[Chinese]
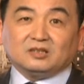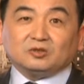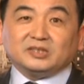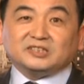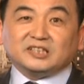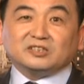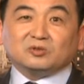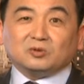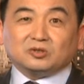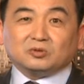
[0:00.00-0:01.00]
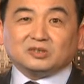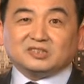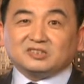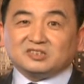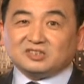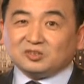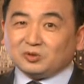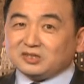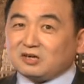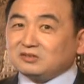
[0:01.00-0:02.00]
所以这就是我说，这是社
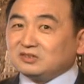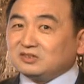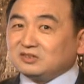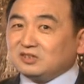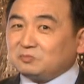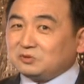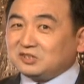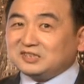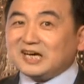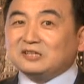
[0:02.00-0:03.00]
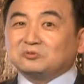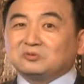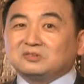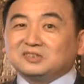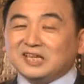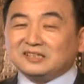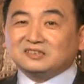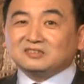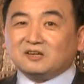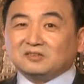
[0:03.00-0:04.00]
会造成，可不是家庭
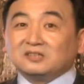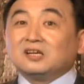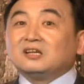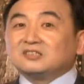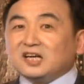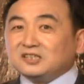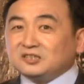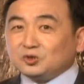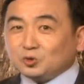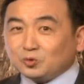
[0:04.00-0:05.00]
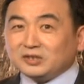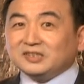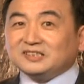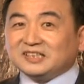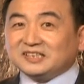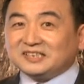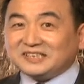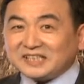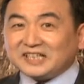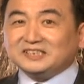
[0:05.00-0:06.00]
造成。但是中国人的这个
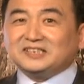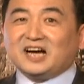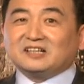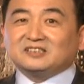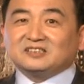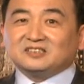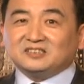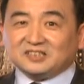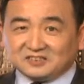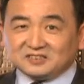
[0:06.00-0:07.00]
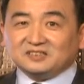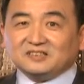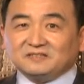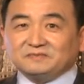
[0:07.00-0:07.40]
现象是真实的。